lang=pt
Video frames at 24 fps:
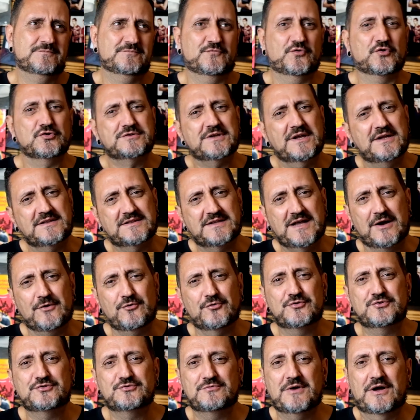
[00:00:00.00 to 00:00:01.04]
vou tentar
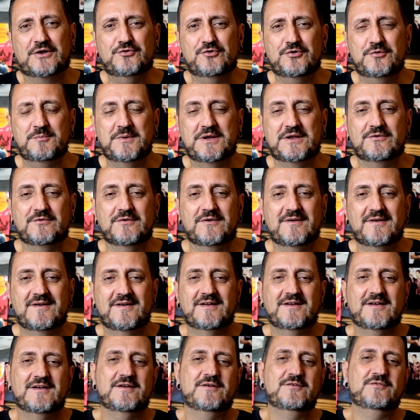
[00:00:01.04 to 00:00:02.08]
continuar dormindo.
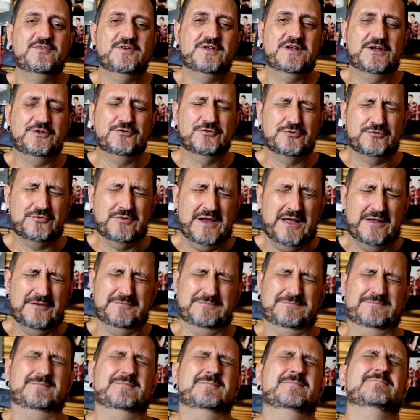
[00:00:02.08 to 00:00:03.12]
Virei do outro lado,
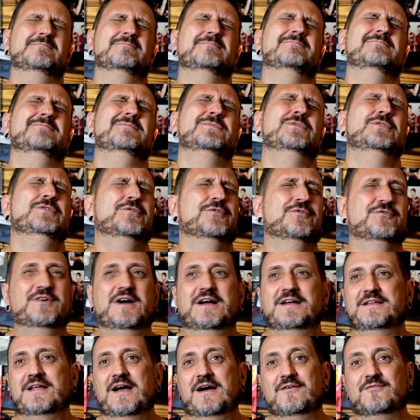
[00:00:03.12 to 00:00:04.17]
hum, não
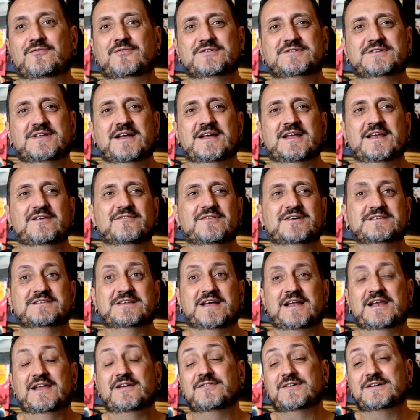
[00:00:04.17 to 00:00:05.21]
vai dar, vou ter que
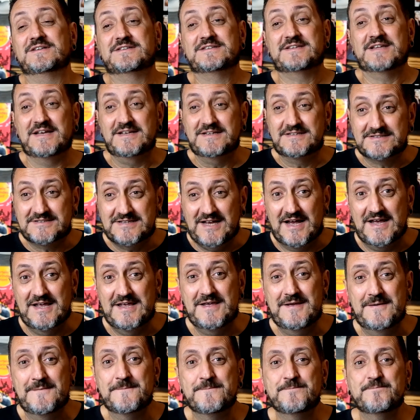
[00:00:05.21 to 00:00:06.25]
levantar. Levantei,
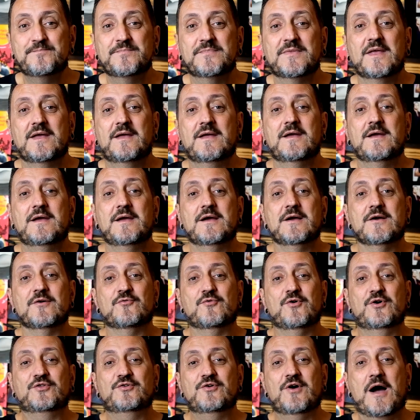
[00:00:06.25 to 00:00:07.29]
saí.
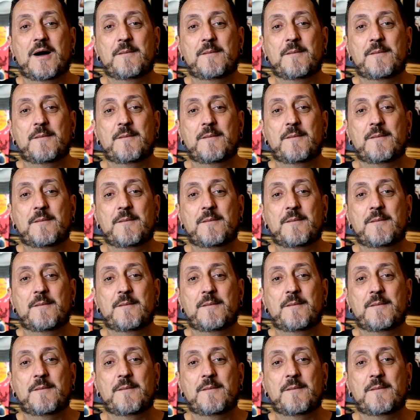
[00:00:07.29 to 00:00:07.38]
Quando eu